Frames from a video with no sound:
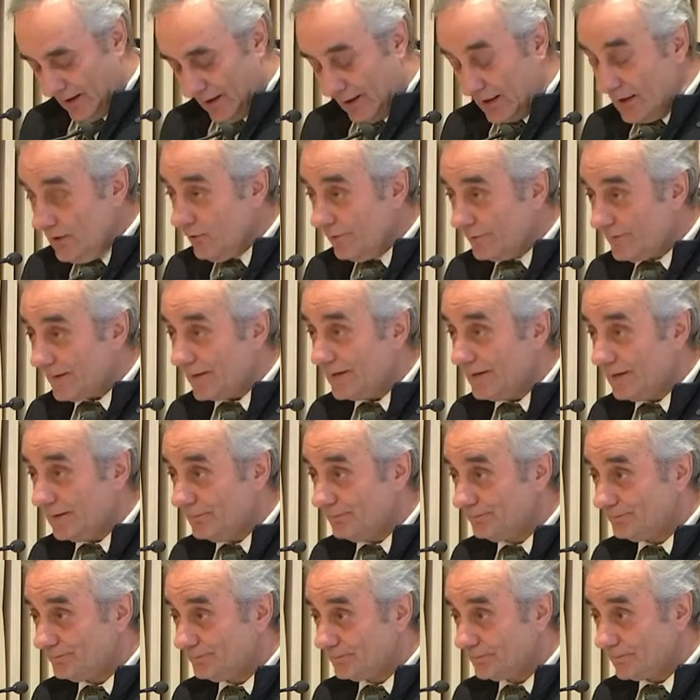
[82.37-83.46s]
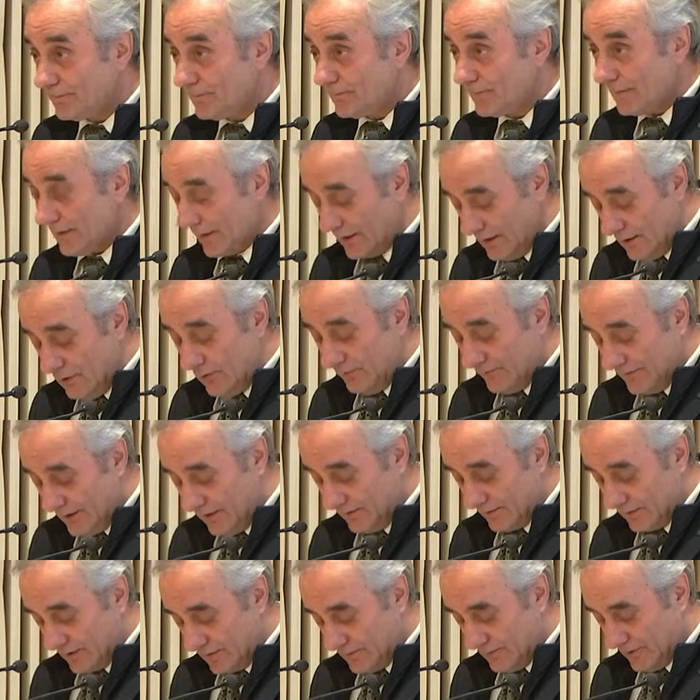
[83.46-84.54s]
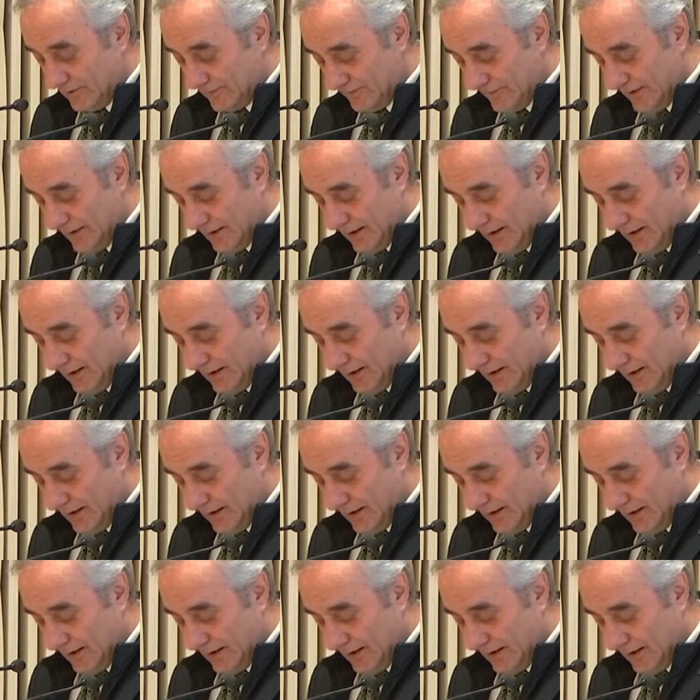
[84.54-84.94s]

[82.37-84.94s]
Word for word: Il le fallait, il le fallait vraiment.